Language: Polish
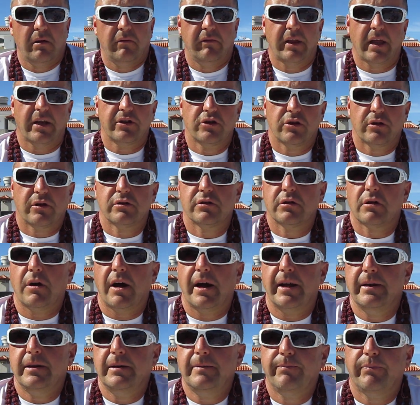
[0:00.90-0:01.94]
Witajcie drodzy
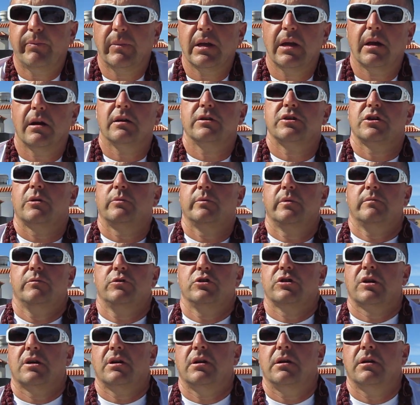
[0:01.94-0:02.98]
kochani. Ja chciałbym
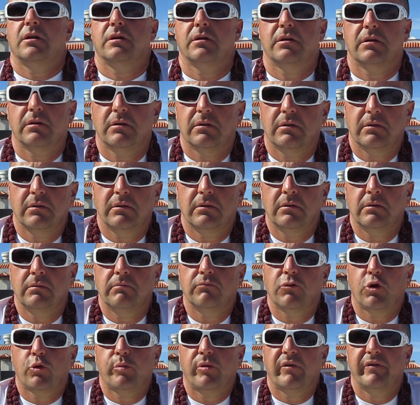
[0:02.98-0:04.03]
dzisiaj y,
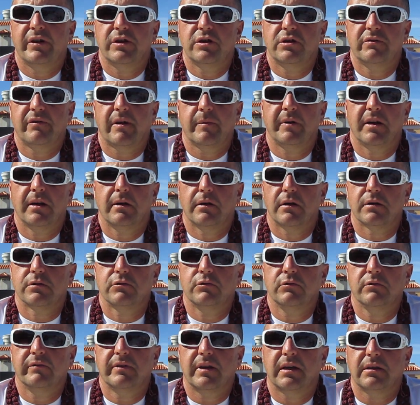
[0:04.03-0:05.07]
opowiedzieć Wam kilka
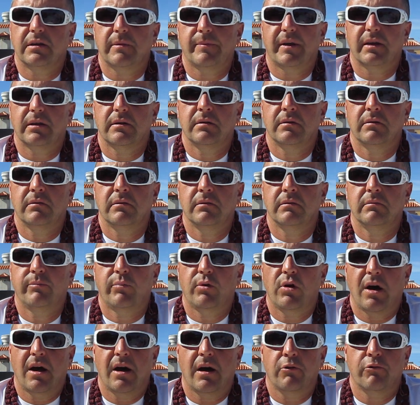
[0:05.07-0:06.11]
słów na temat y,
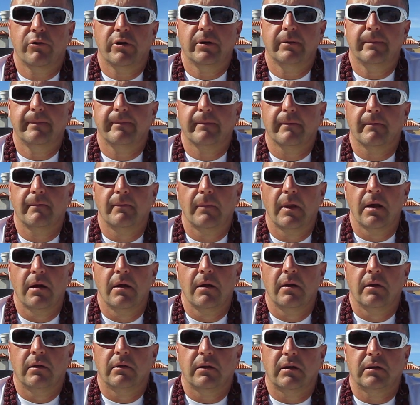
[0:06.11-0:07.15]
pola aury,
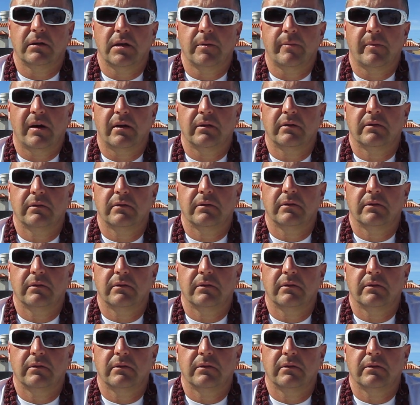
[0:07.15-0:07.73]
na temat